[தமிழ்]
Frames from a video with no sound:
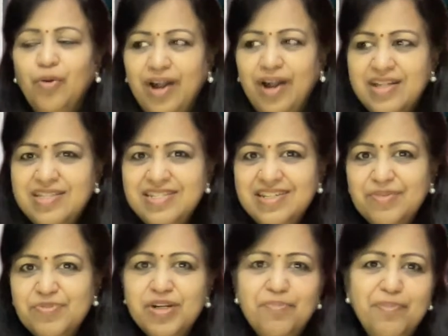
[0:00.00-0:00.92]
ஒரு அஞ்சு
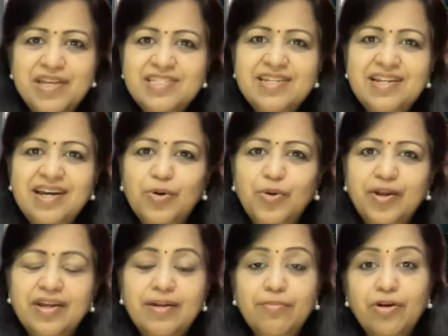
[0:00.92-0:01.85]
நிமிஷம் பேசினா கூட
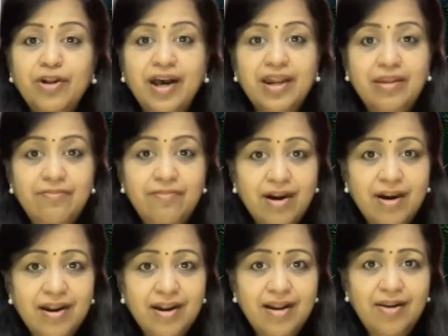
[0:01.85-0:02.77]
நம்மளோட
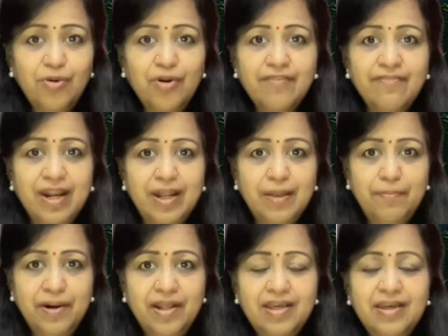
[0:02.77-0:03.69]
அறிவாற்றலோட
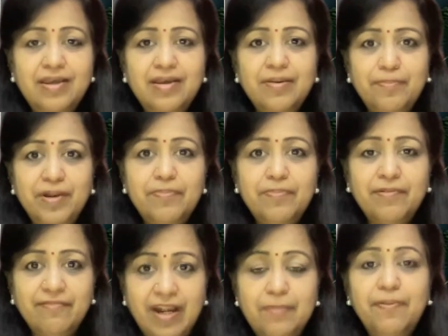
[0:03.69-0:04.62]
வெளிப்படை எப்படி இப்ப
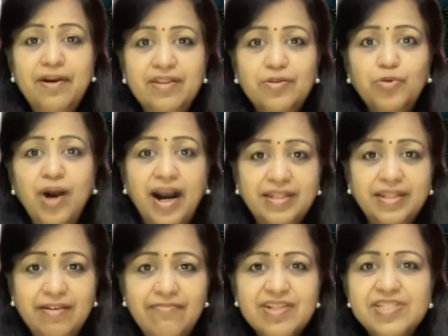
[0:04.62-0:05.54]
வெளிப்படுதோ
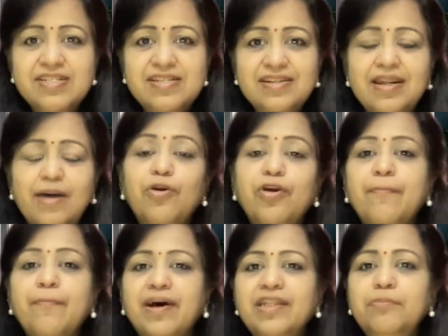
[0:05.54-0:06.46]
அதை வச்சு நம்மளோட
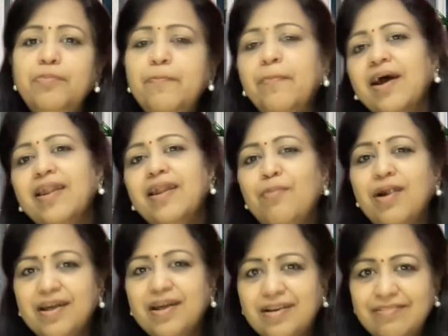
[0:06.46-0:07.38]
மதிப்பு பல
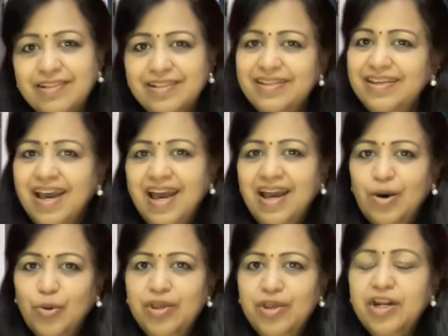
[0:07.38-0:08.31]
மடங்கு வந்து
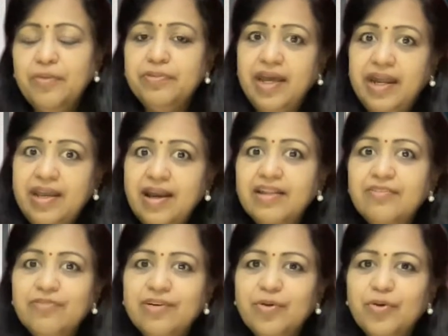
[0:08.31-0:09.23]
உயரம்
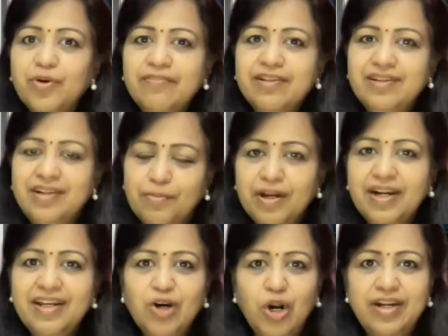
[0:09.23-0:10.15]
தெரியாதவங்க கூட வந்து நம்ம
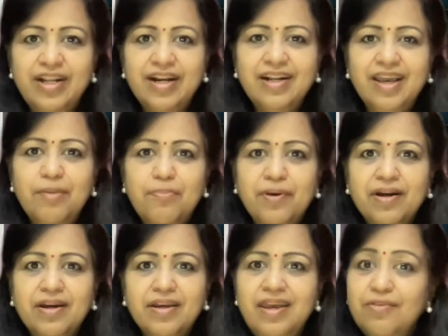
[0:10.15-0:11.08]
கிட்ட கான்டாக்ட் கேட்பாங்க
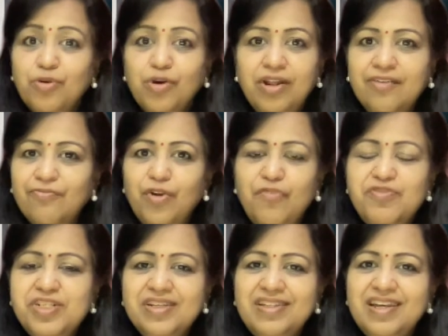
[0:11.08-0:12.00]
ஏய் உங்களுக்கு இவ்வளவு
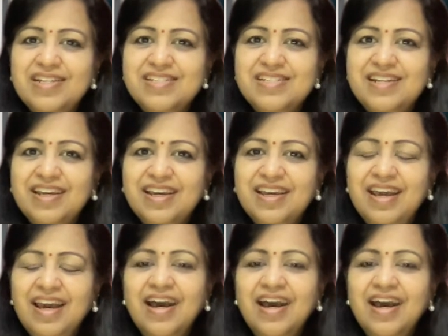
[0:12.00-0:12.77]
விஷயம் தெரிஞ்சிருக்கே